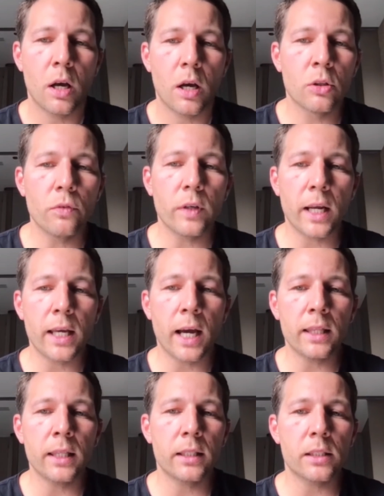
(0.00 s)
ну,
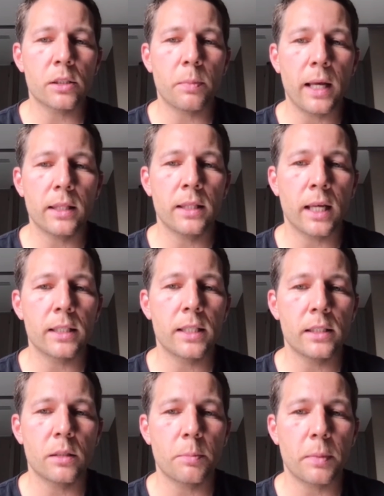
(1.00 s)
вероятно, это спад на
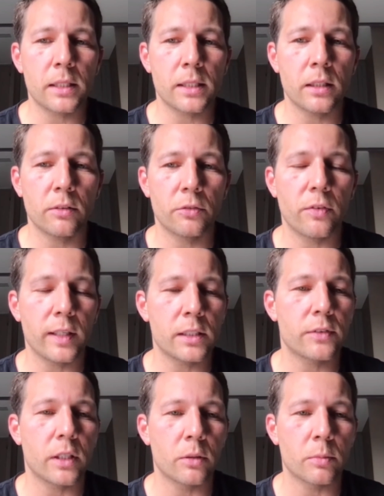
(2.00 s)
10% в
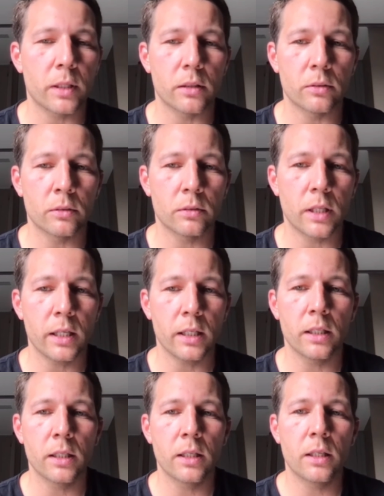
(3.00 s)
2022 году,
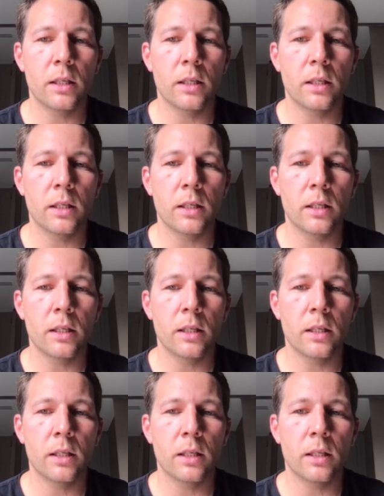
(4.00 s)
да,